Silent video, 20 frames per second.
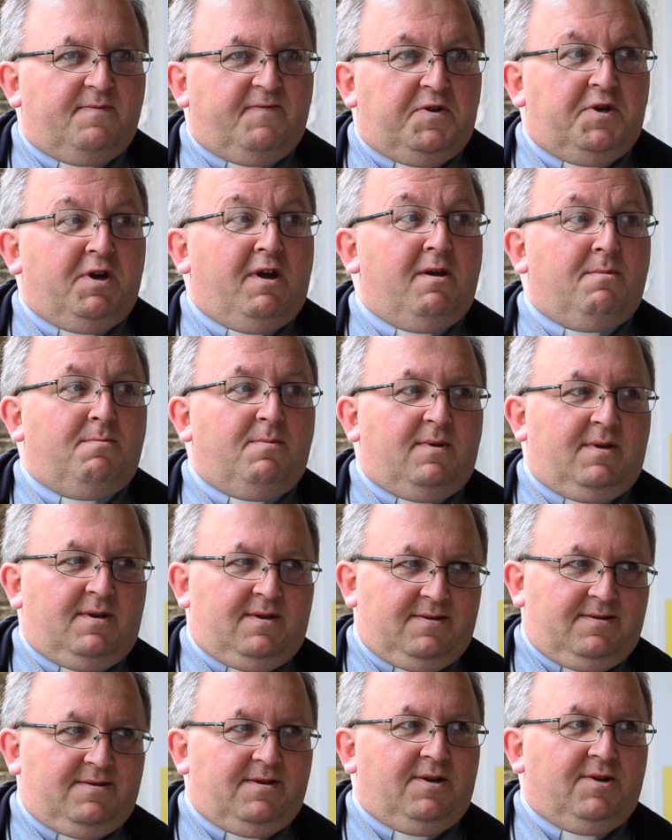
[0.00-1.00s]
Widziałem
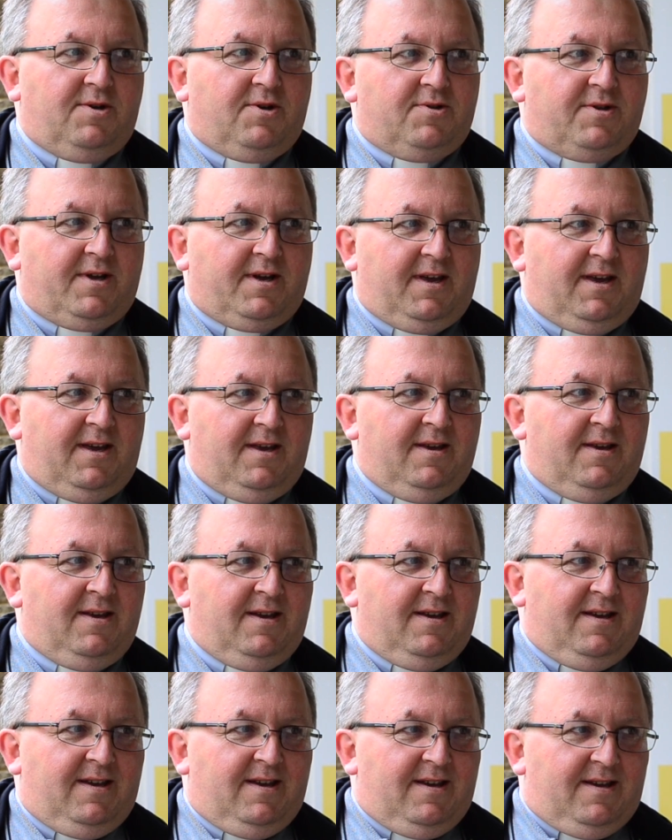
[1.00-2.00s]
tylko taki
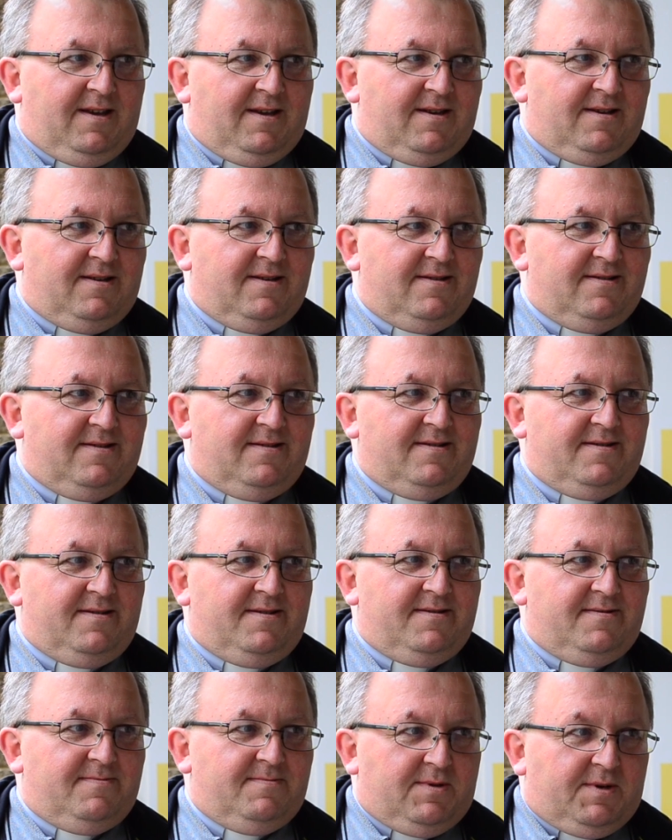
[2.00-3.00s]

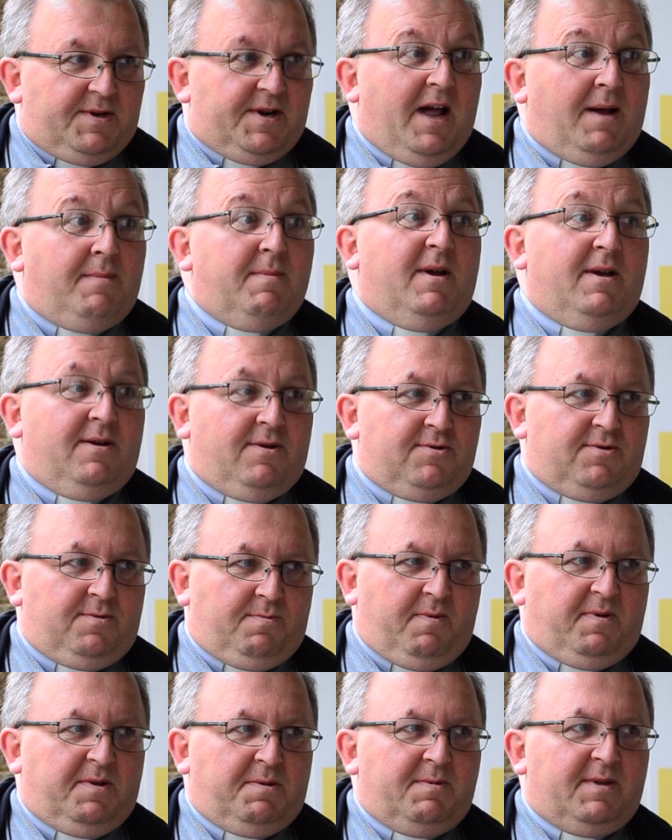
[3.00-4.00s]
yy, ramę od
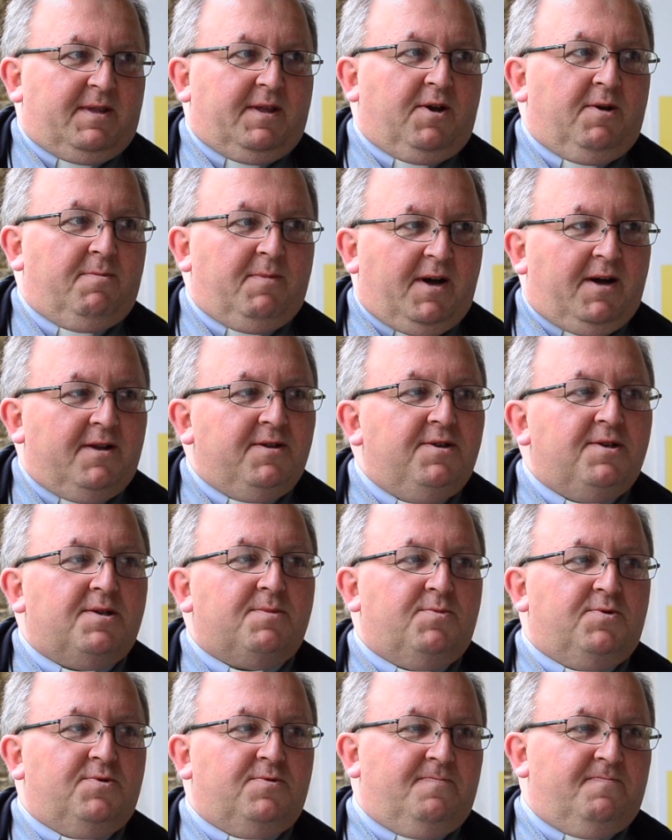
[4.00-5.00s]
powiedzmy tego
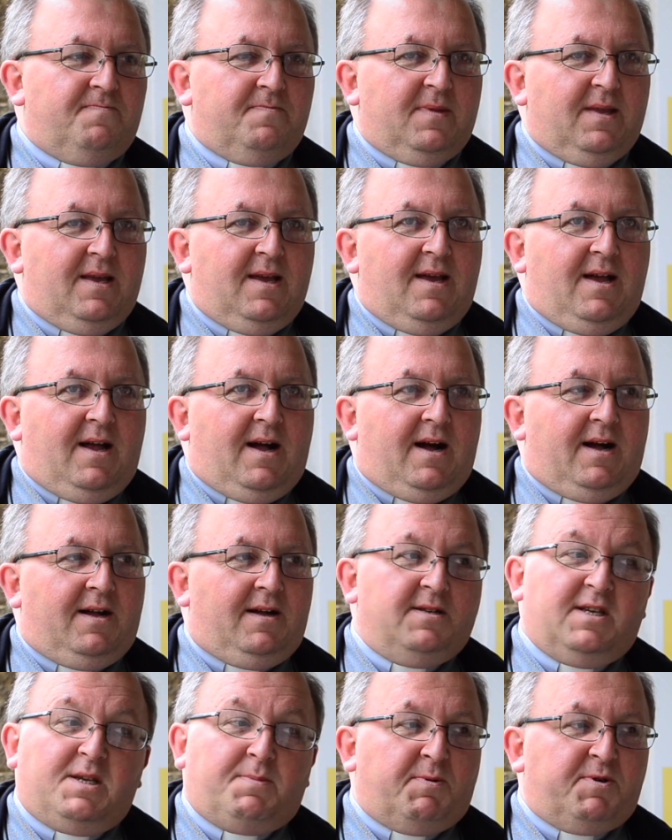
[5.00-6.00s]
mechanizmu
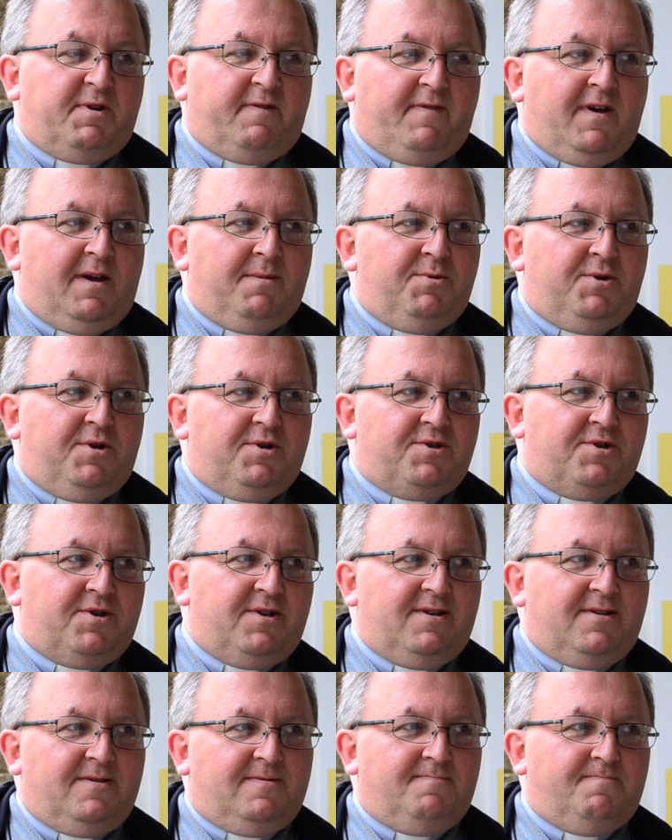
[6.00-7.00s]
a nie spodziewałem się,
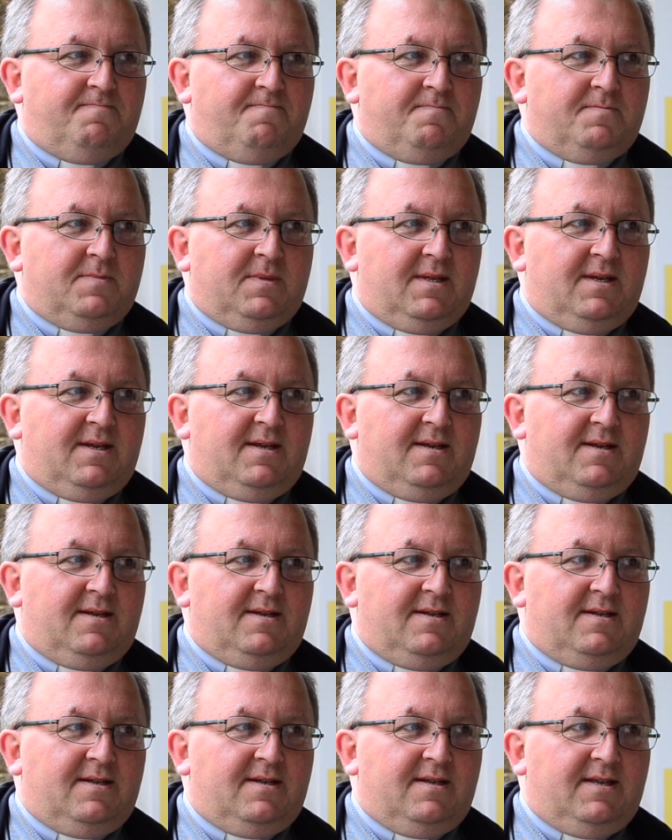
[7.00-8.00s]
że mm,
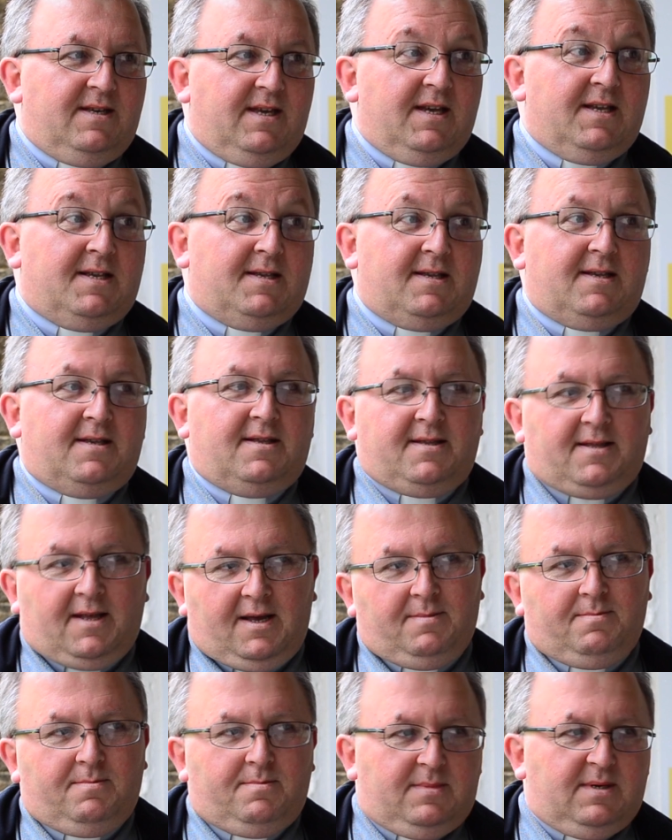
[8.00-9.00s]
e, jest
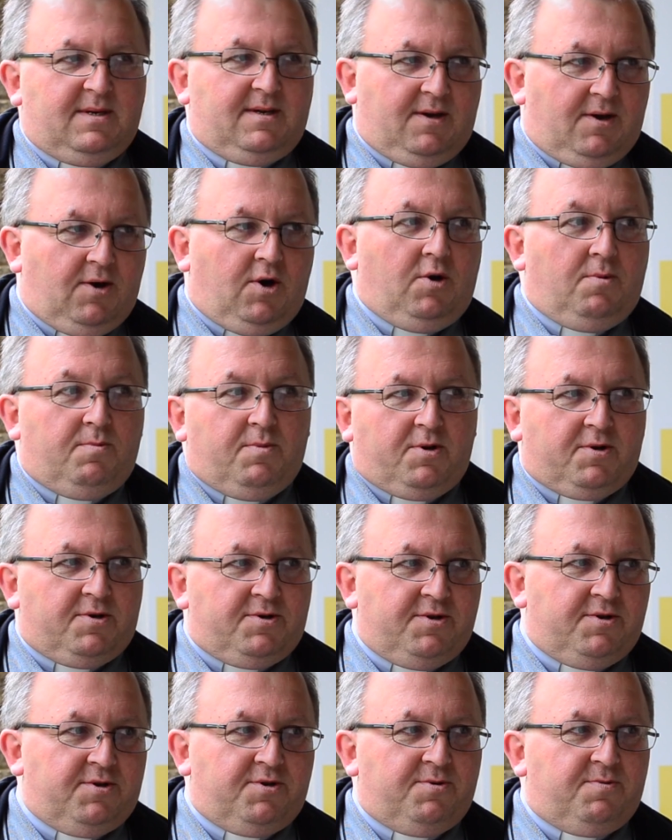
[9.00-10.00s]
tam obok
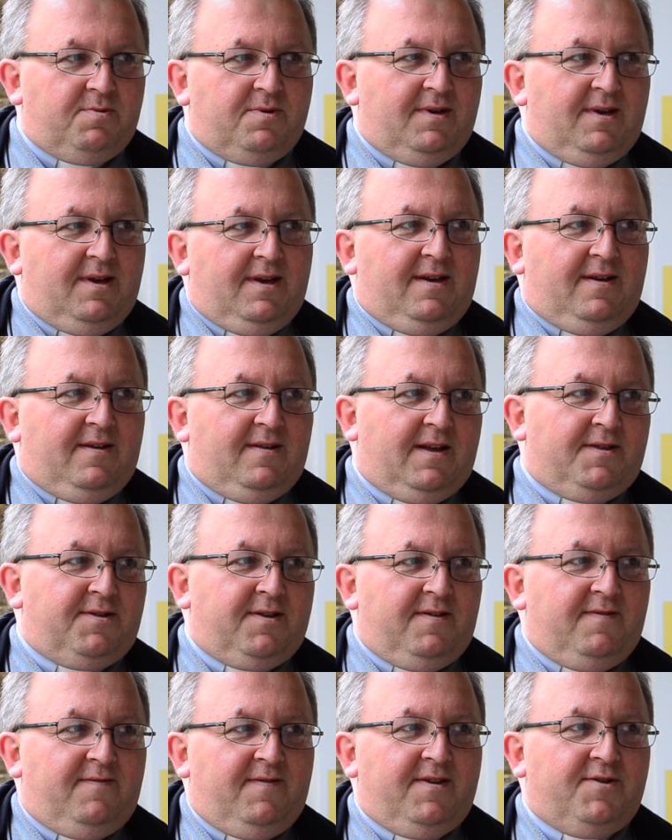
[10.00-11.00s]
gdzieś na
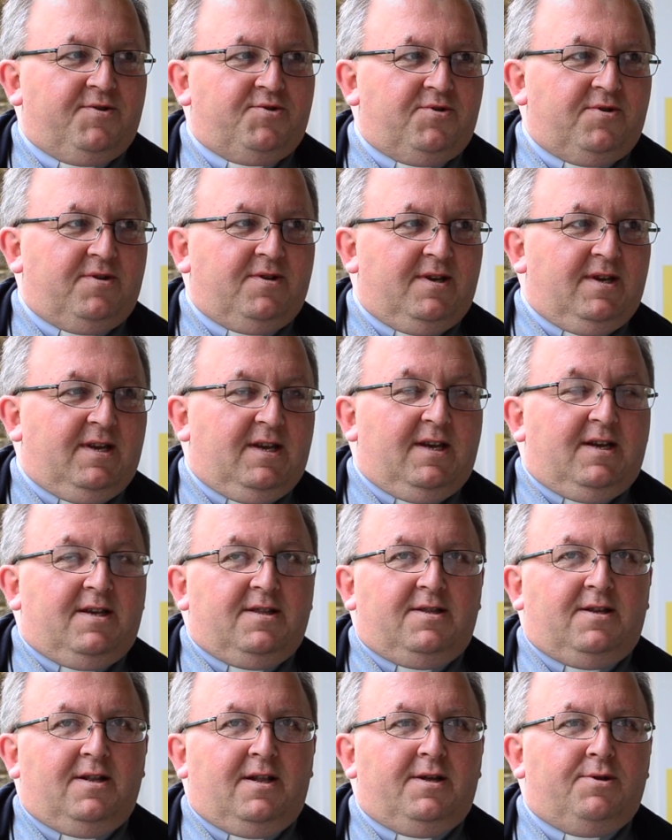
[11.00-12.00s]
tej wieży
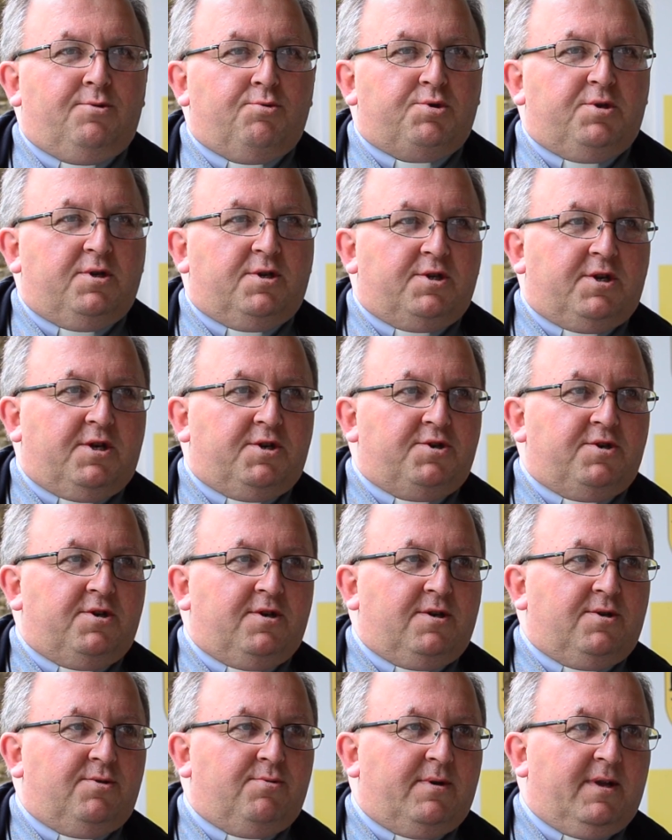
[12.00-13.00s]
tyle różnych
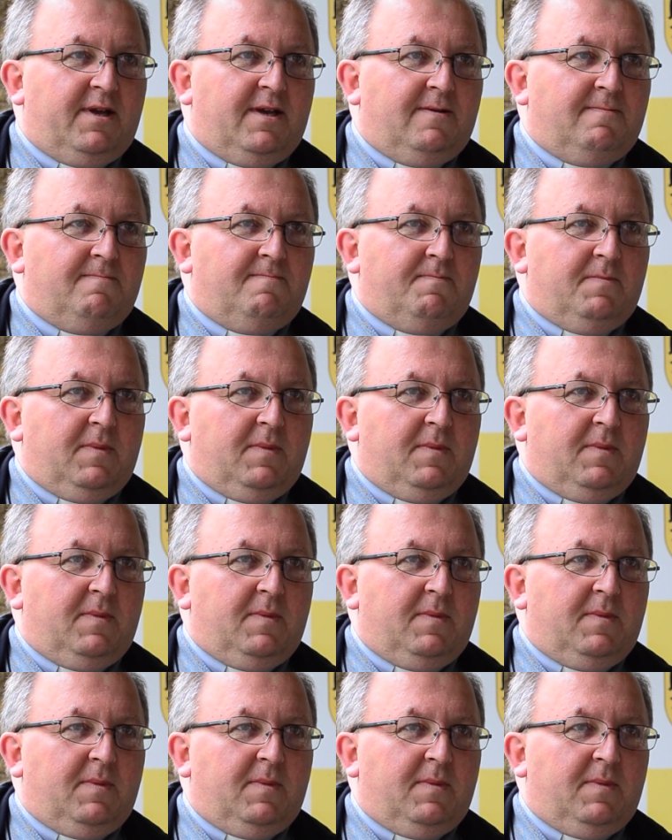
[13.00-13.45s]
rzeczy, które e,